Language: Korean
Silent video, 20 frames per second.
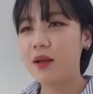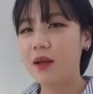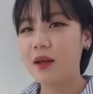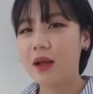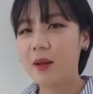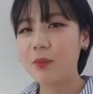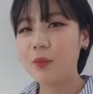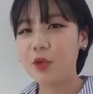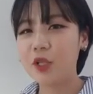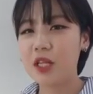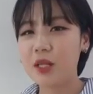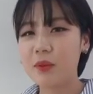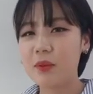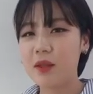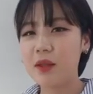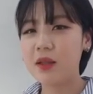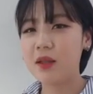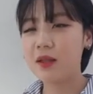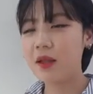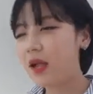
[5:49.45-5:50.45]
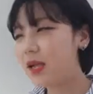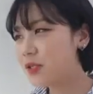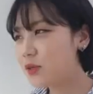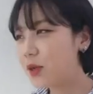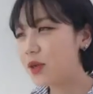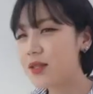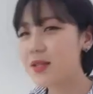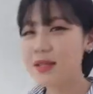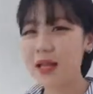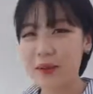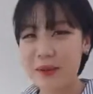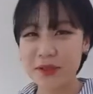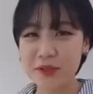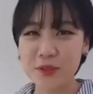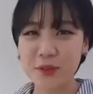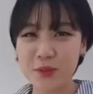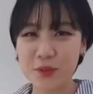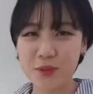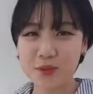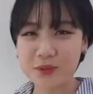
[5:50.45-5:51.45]
감독님이 야 혜정아 이제 나와서
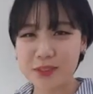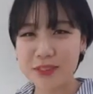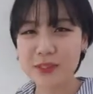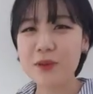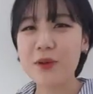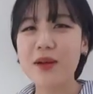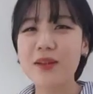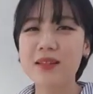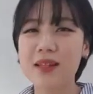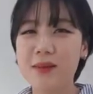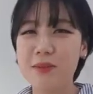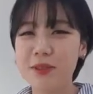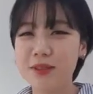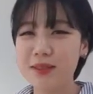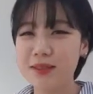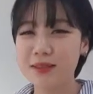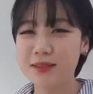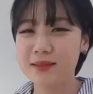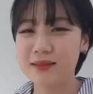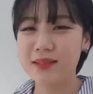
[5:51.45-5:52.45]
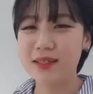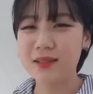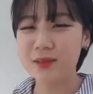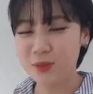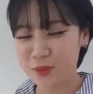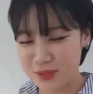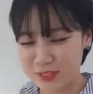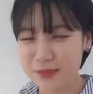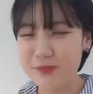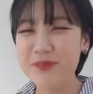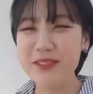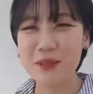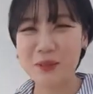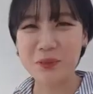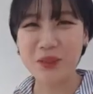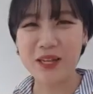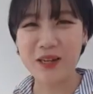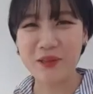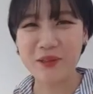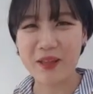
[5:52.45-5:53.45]
너 찍어야 하면은 또 금세 또
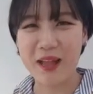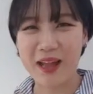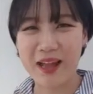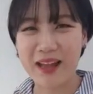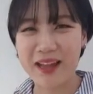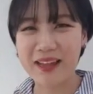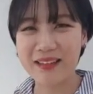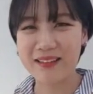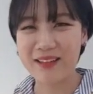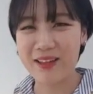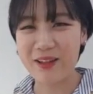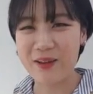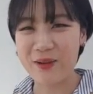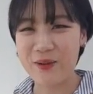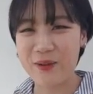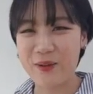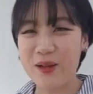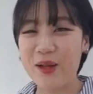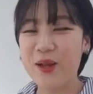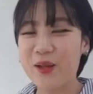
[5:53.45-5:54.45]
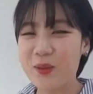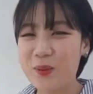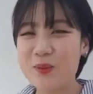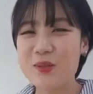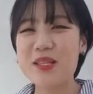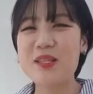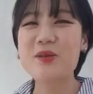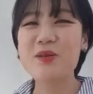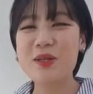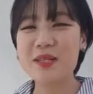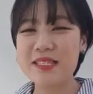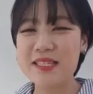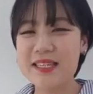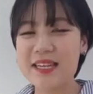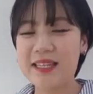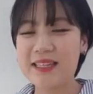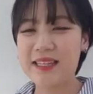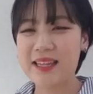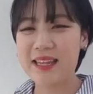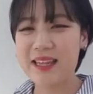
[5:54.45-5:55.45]
달려 나가야 돼요. 요 짜투리
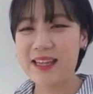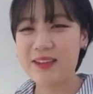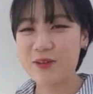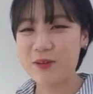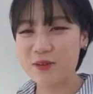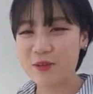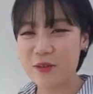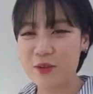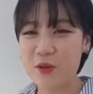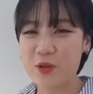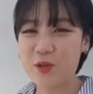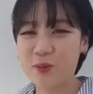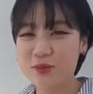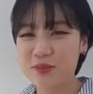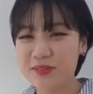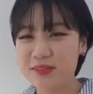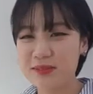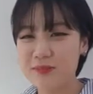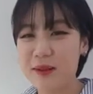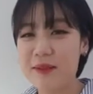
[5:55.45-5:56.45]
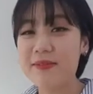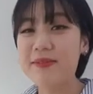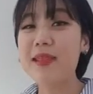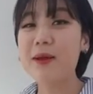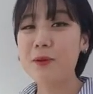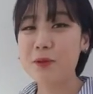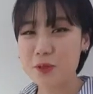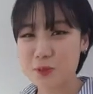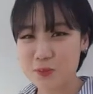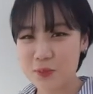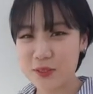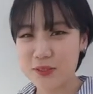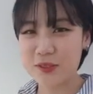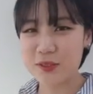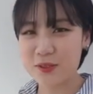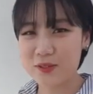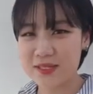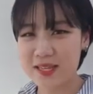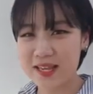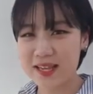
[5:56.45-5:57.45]
시간에 여, 여러분들 만나고 싶어서
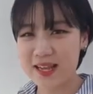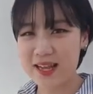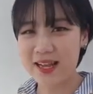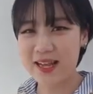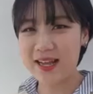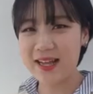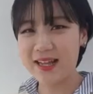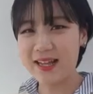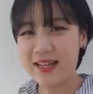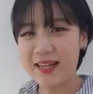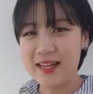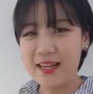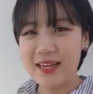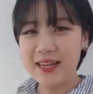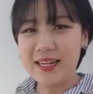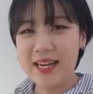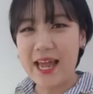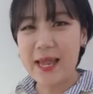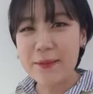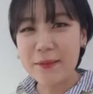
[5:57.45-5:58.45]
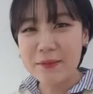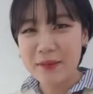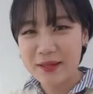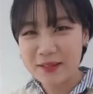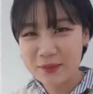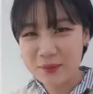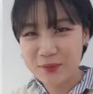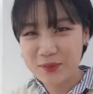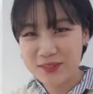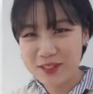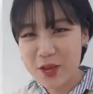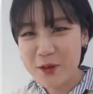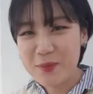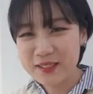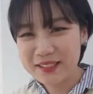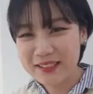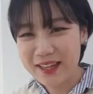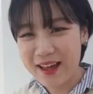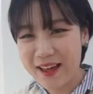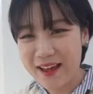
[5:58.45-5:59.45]
제가 라이브 방송을
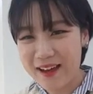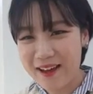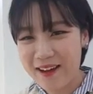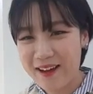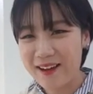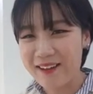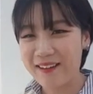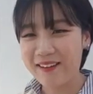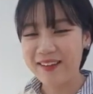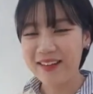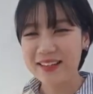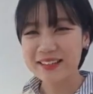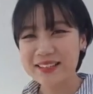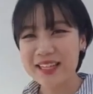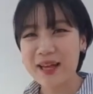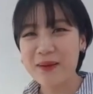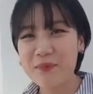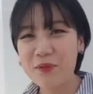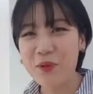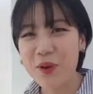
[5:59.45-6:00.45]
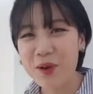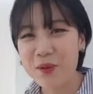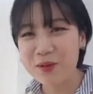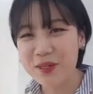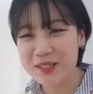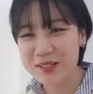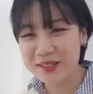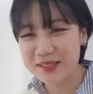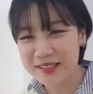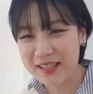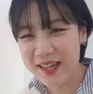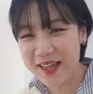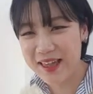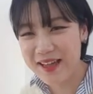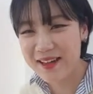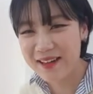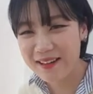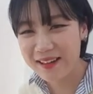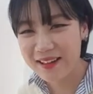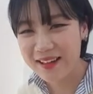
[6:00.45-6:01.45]
켜봤어요. 다 뭐 하고 계셨어요?
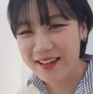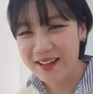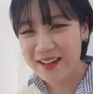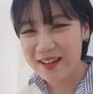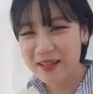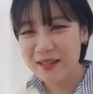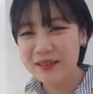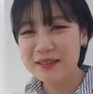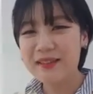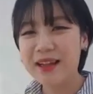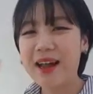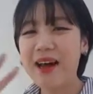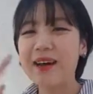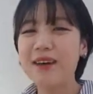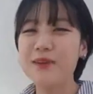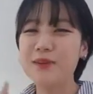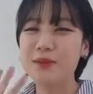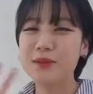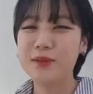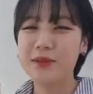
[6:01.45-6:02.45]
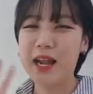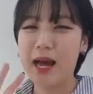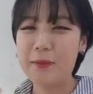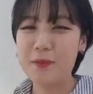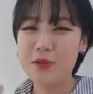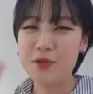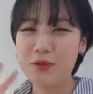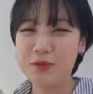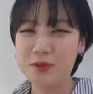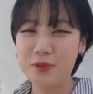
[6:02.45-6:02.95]
라, 라베오